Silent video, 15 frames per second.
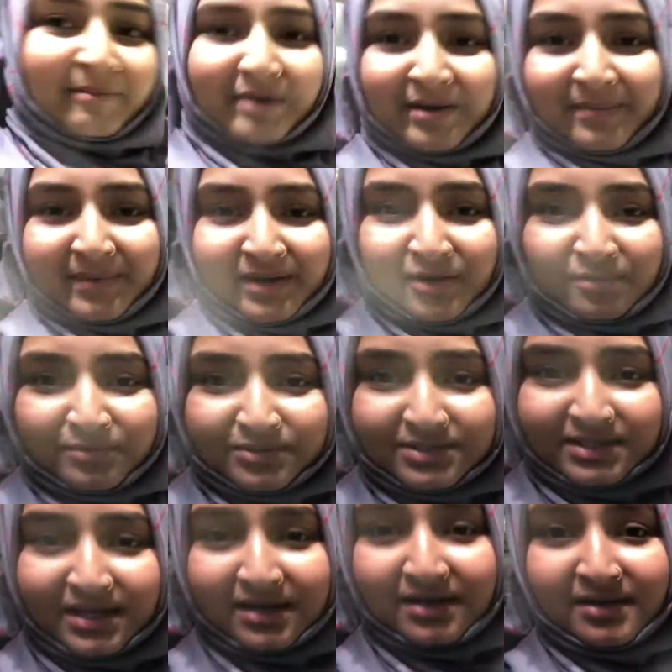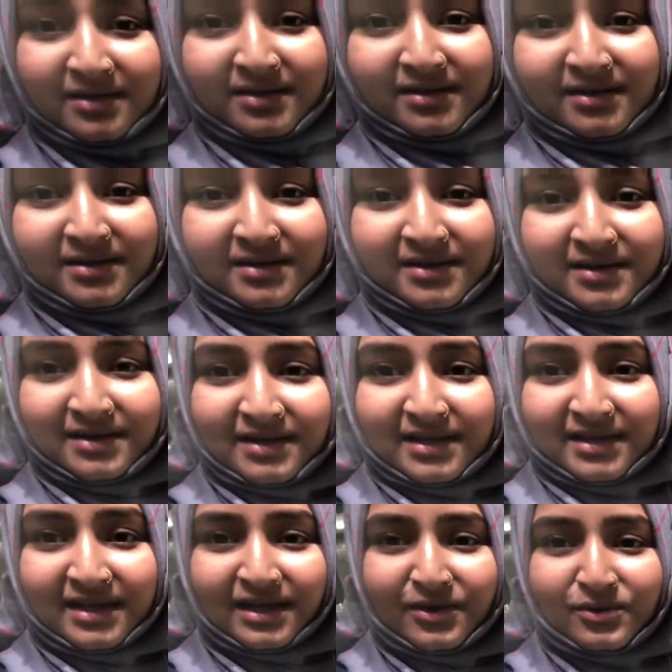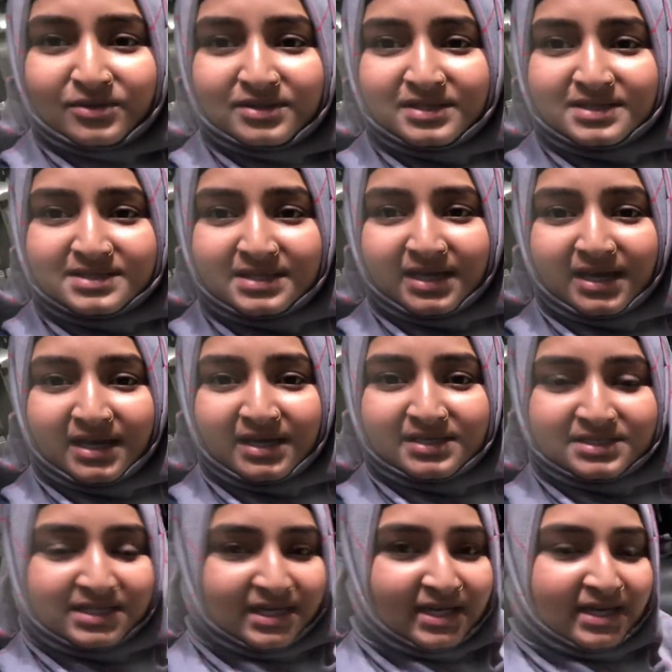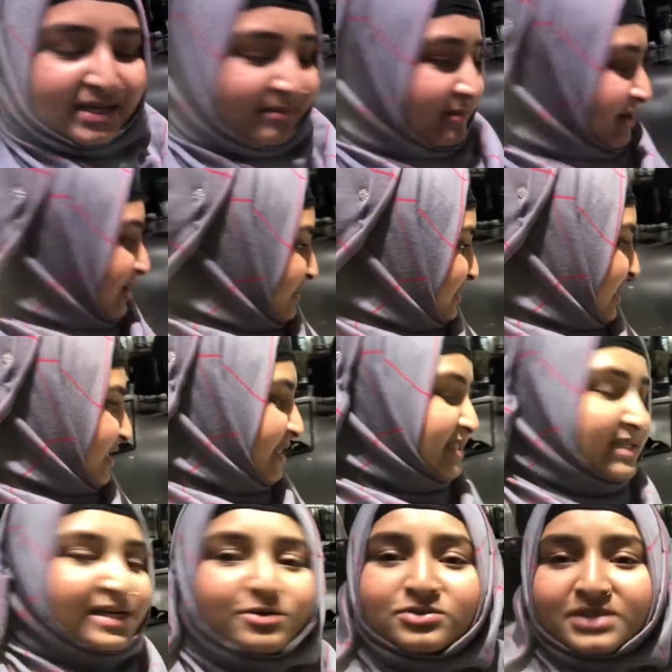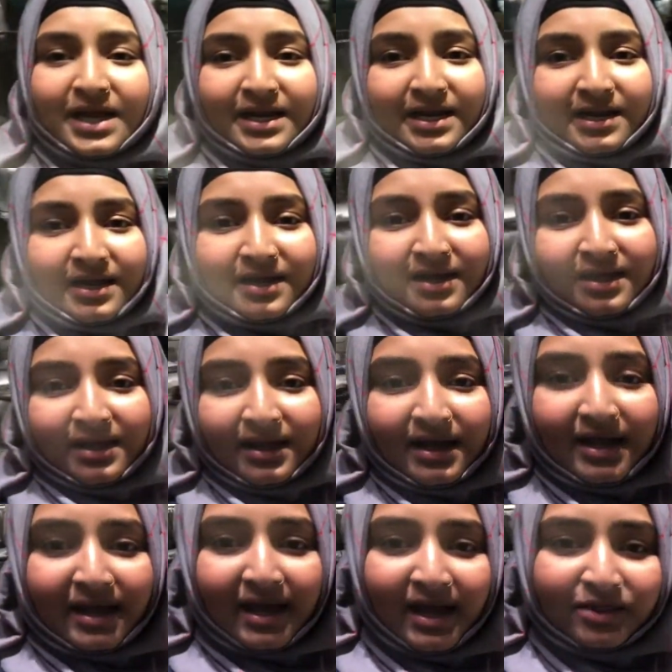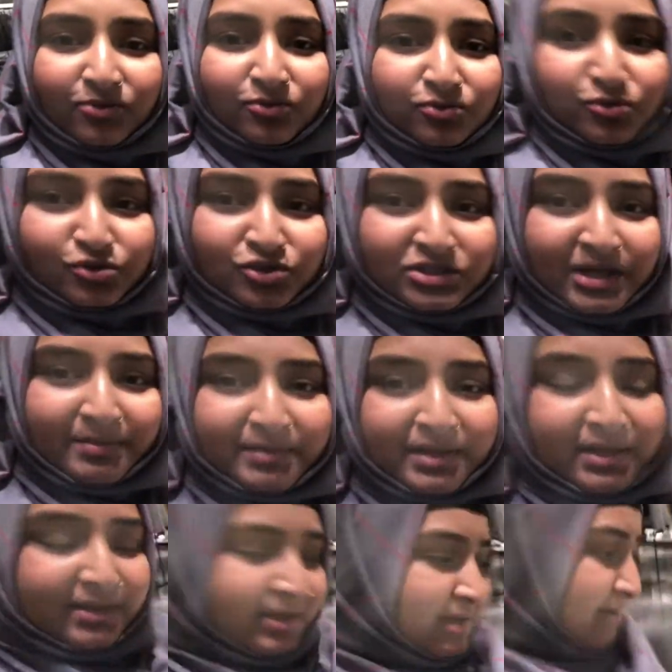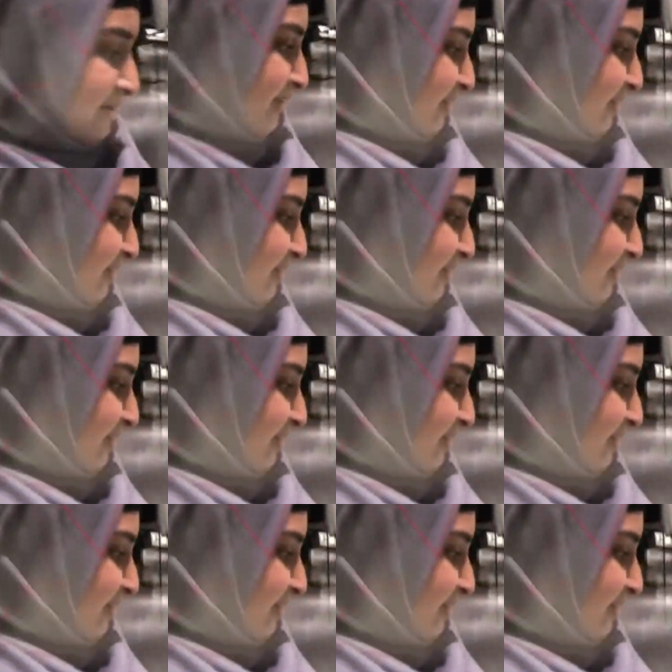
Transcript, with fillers: আমার মেয়ের অবস্থা কি করতেছে সে মানে সে নিজেও জানে না এত দুষ্টামি তার